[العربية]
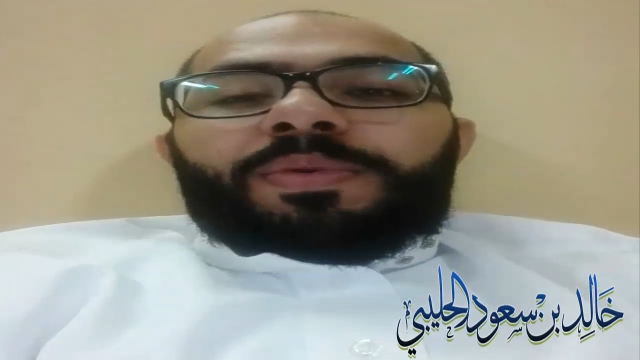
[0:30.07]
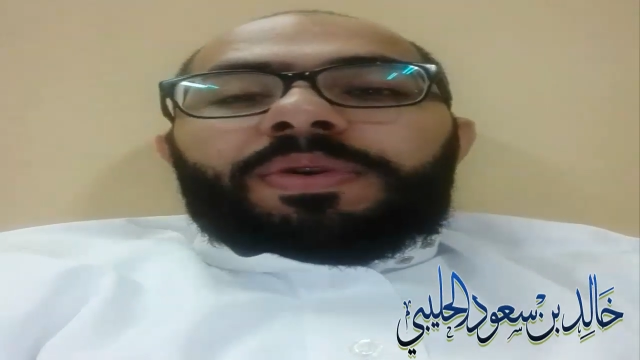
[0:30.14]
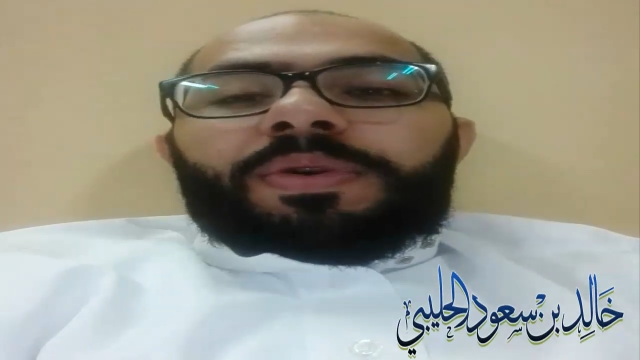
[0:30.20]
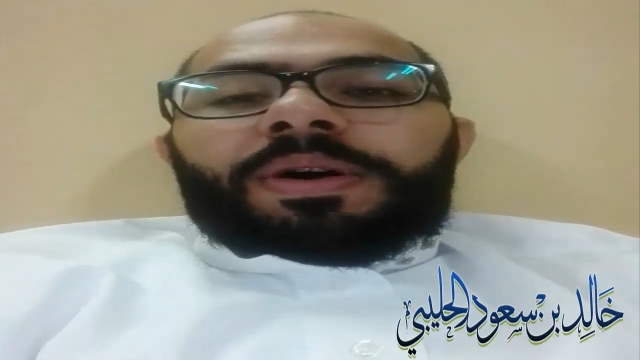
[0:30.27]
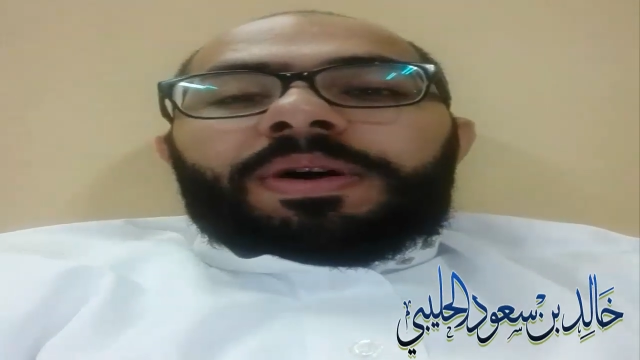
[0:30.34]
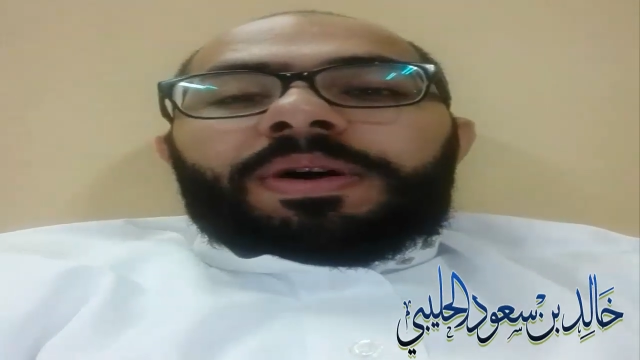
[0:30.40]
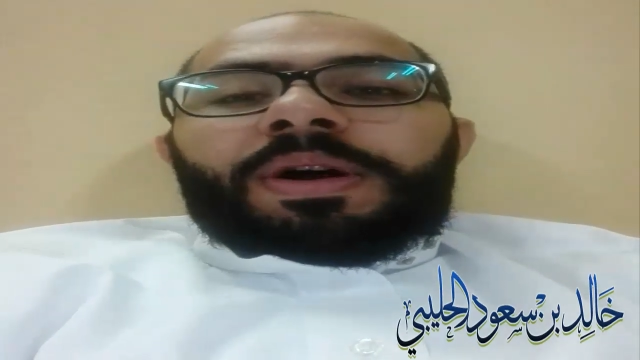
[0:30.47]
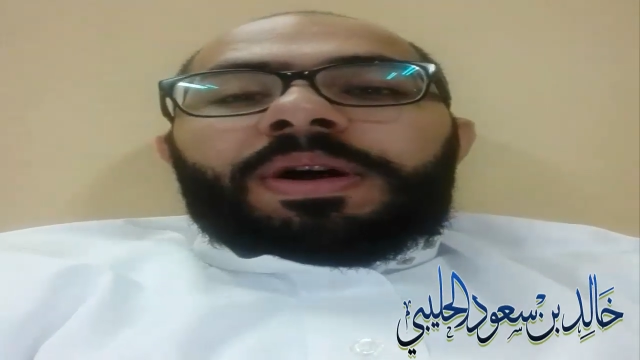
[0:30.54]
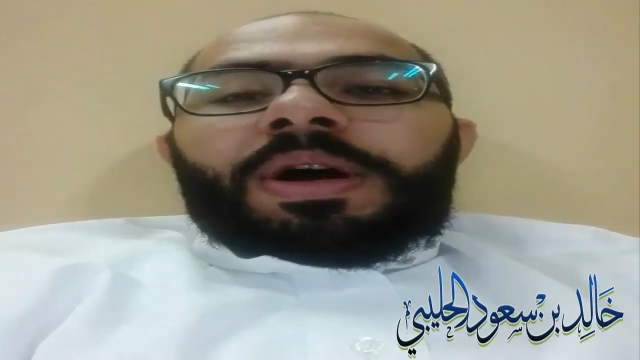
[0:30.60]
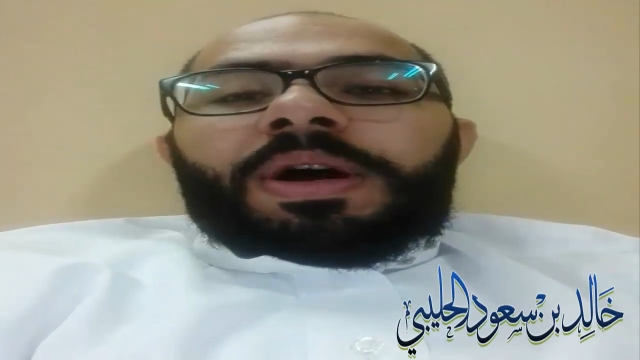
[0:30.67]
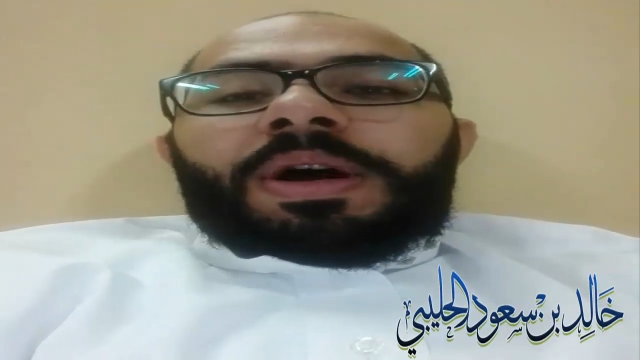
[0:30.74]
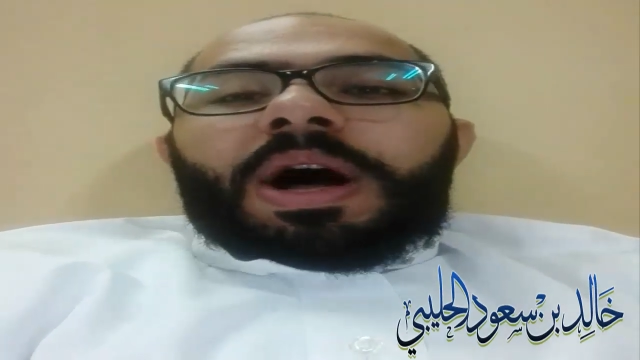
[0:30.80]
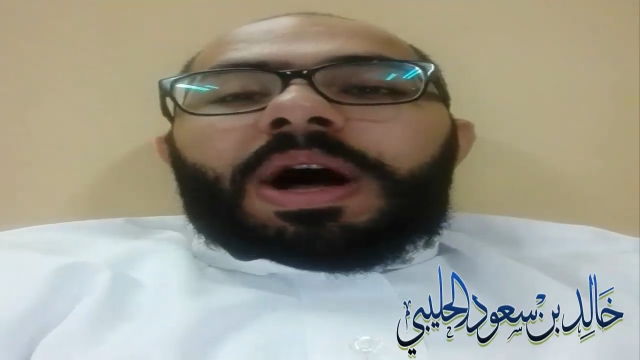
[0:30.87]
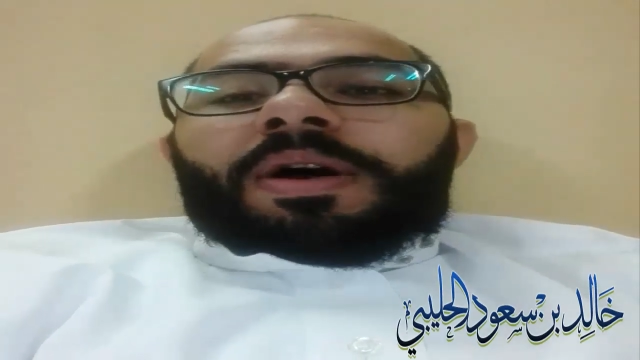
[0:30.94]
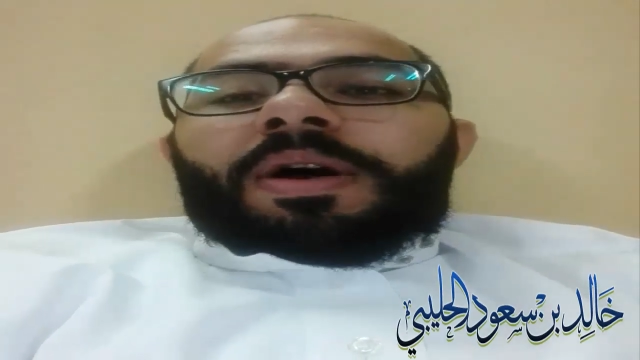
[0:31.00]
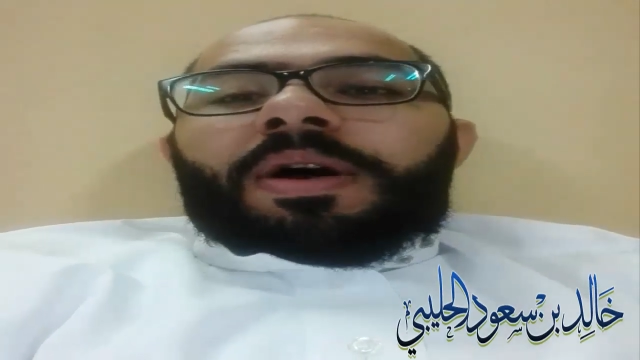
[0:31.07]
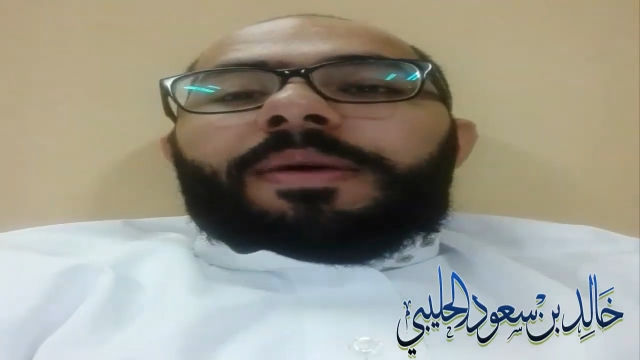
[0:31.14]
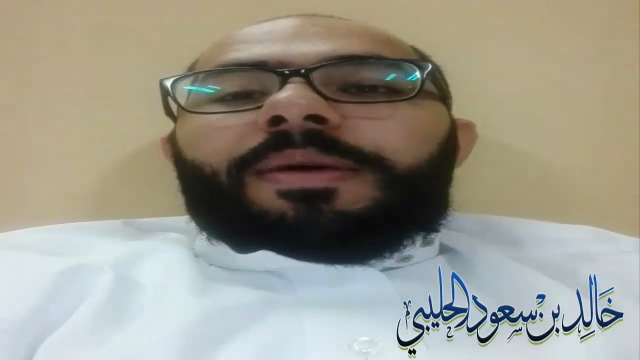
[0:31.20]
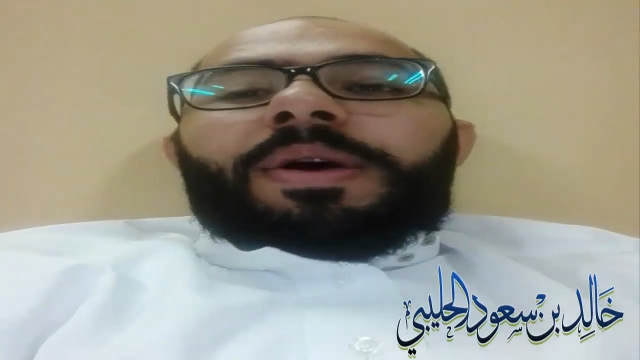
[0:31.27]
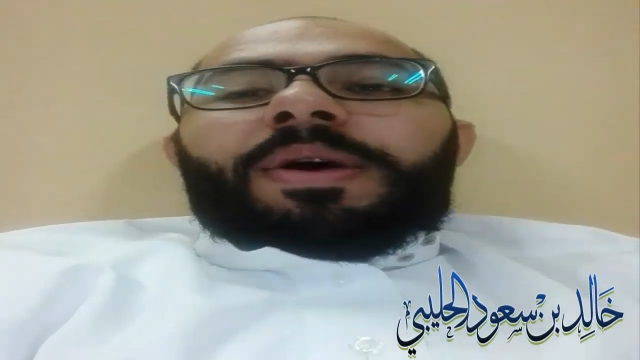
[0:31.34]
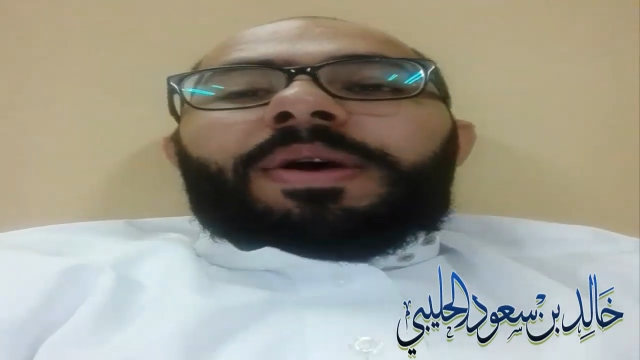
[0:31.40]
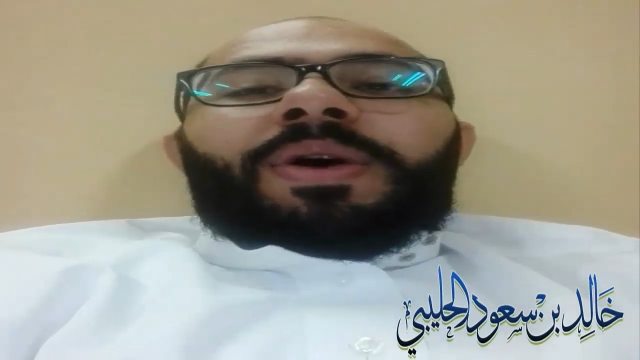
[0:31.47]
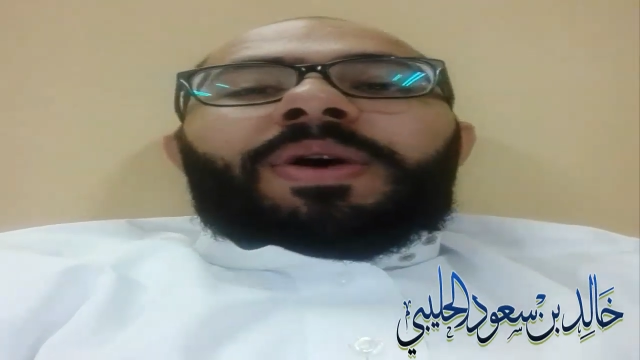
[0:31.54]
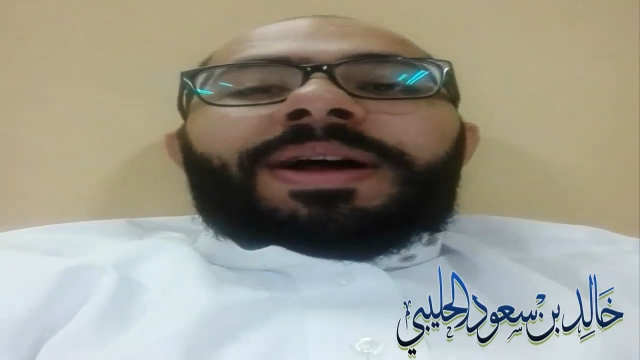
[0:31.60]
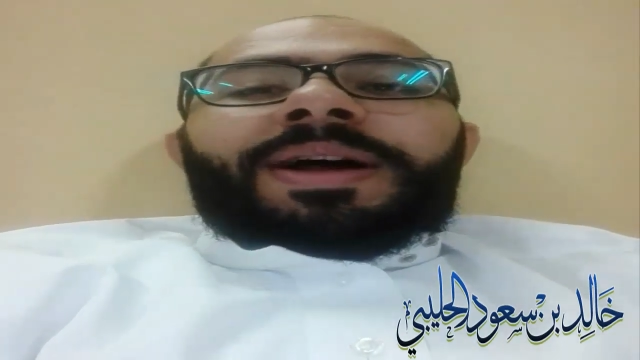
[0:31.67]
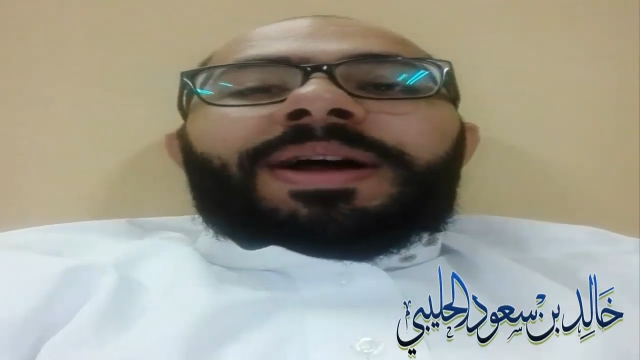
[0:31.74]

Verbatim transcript: الرابع أو حتى الأسبوع